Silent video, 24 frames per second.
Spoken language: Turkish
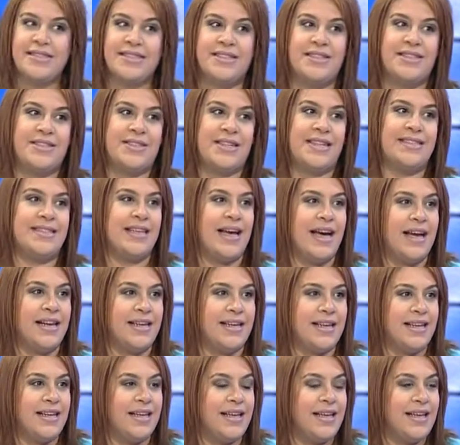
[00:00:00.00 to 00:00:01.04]
izleyeceğiz
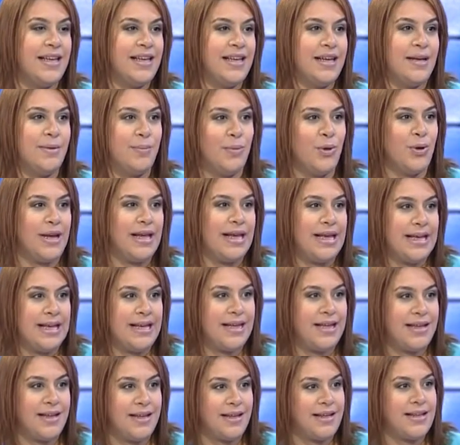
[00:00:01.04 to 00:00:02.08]
hani e, böyle
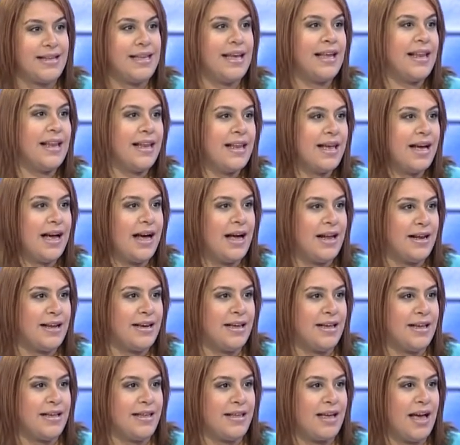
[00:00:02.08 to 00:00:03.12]
e, gelenek
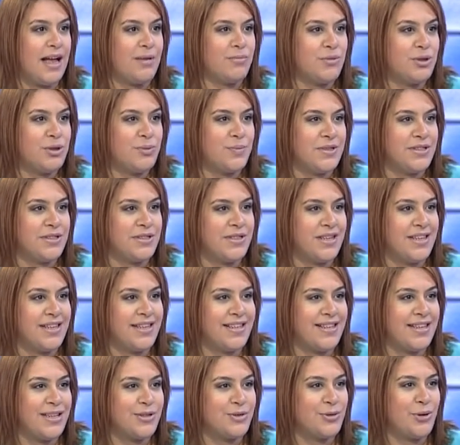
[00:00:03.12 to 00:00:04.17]
haline gelmiş bir
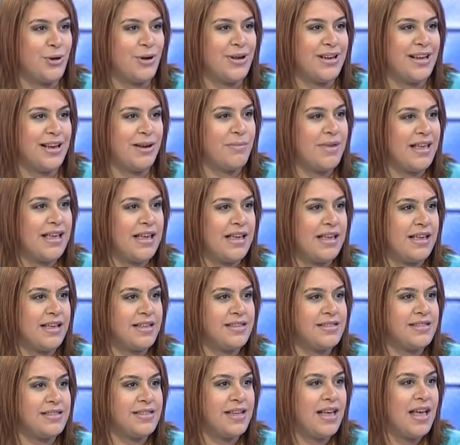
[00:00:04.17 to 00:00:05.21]
şekilde söyleyelim
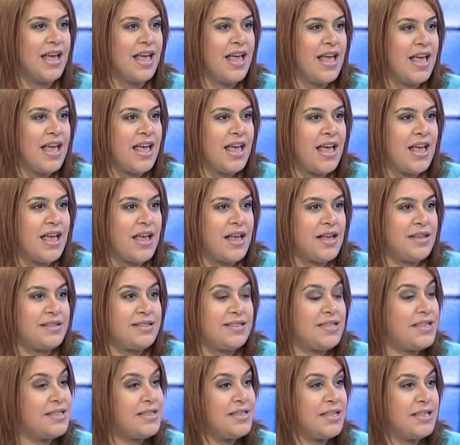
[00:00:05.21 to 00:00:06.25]
iyiyiz.
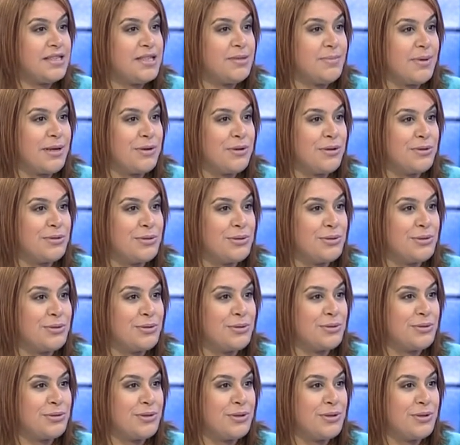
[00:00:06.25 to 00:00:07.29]
Siz nasıl
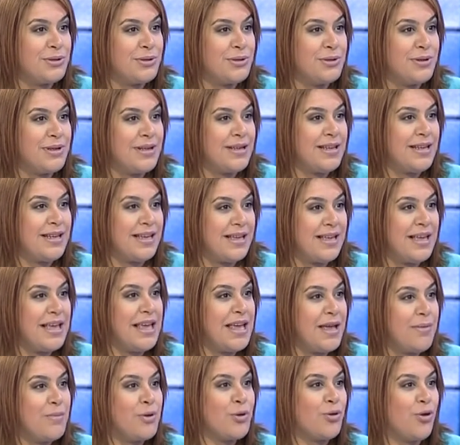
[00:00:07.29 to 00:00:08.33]
bakıyorsunuz?
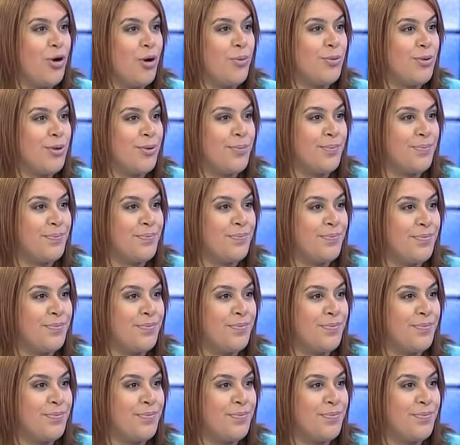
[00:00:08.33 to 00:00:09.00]
İyi Ee, bir toplum.